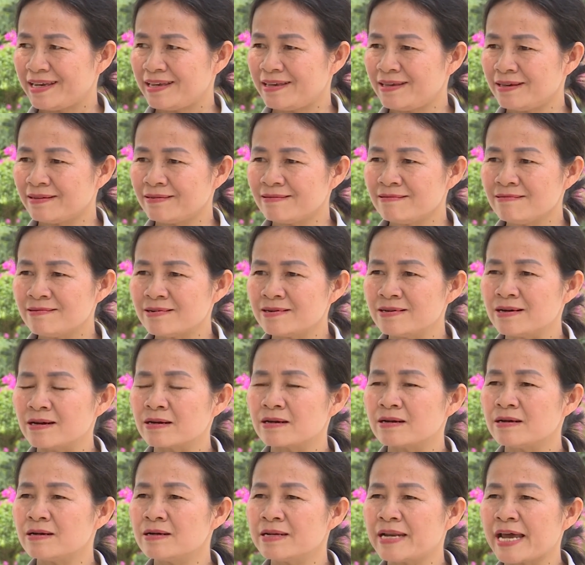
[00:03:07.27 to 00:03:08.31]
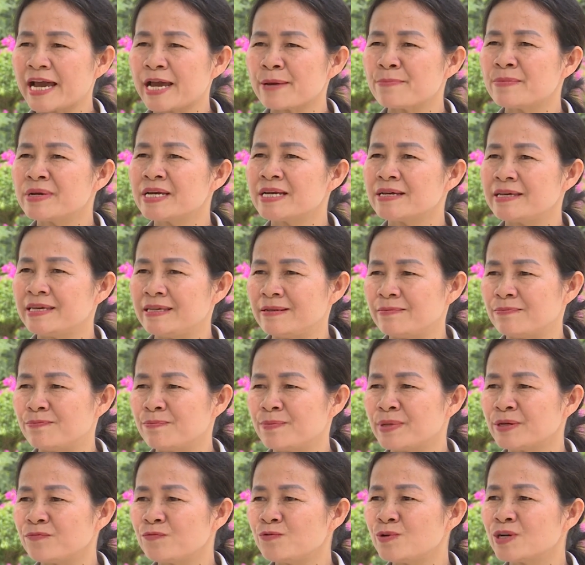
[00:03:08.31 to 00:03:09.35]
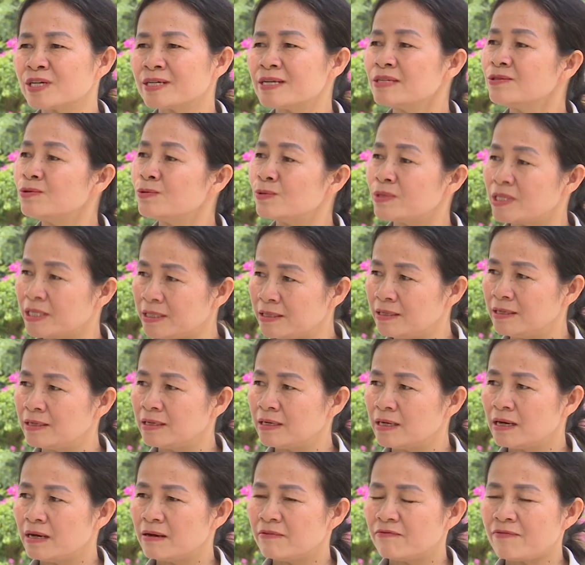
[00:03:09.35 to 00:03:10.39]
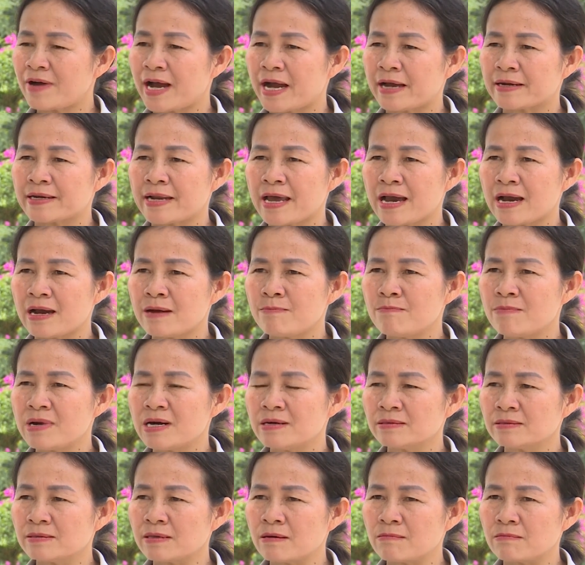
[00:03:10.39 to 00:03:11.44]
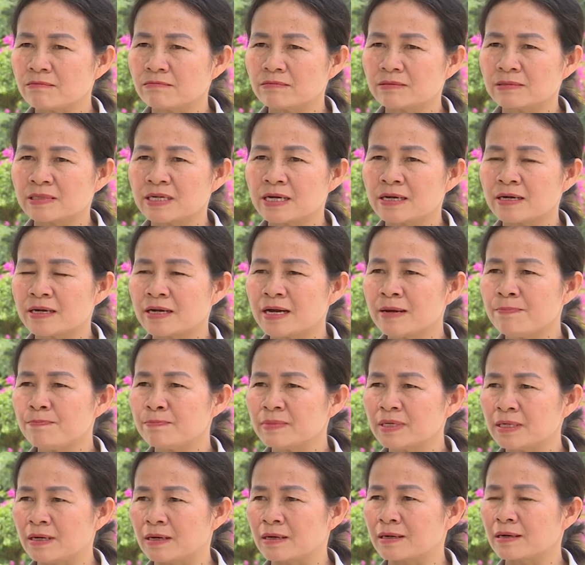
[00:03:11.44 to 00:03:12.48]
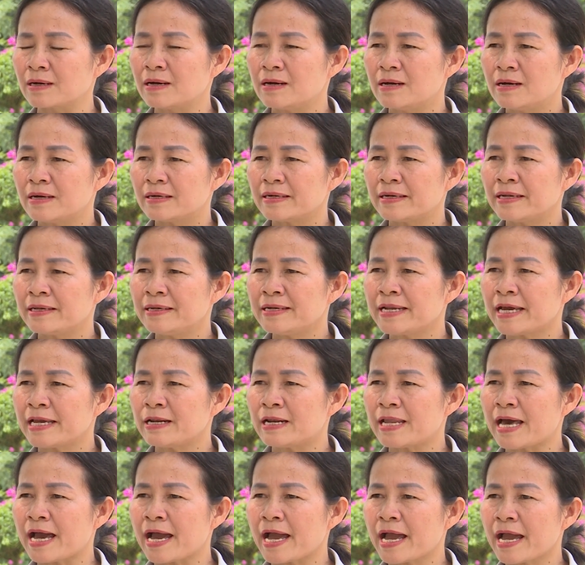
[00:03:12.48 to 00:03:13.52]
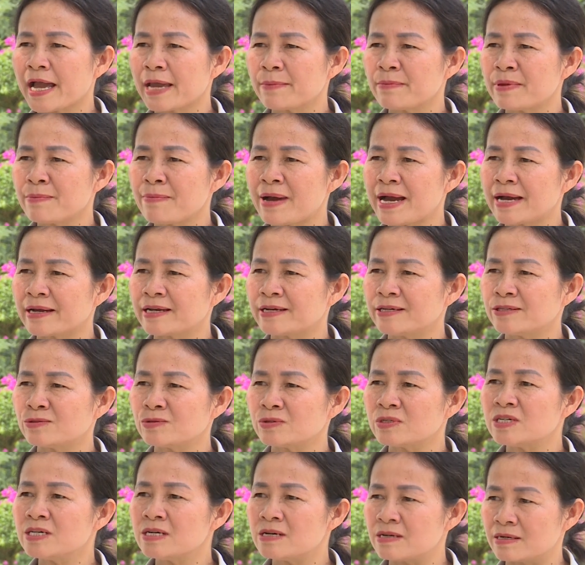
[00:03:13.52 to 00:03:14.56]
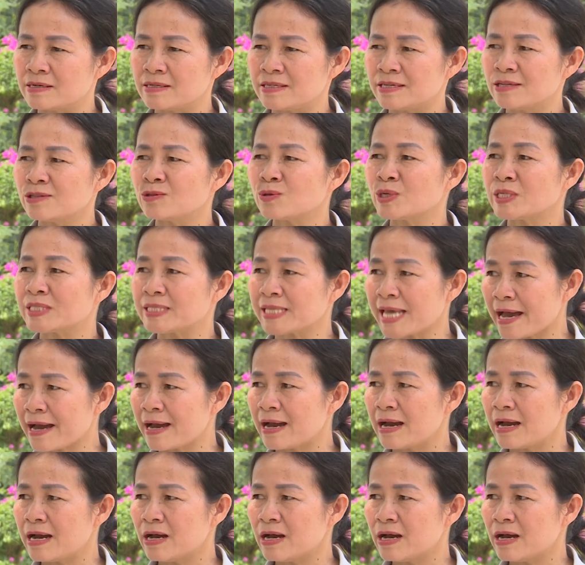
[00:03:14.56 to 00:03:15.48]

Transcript: hiến được hơn 20.000 m2 đất thổ cư và đã mở rộng nâng cấp được đến nay là 23 cây số đường trên toàn xã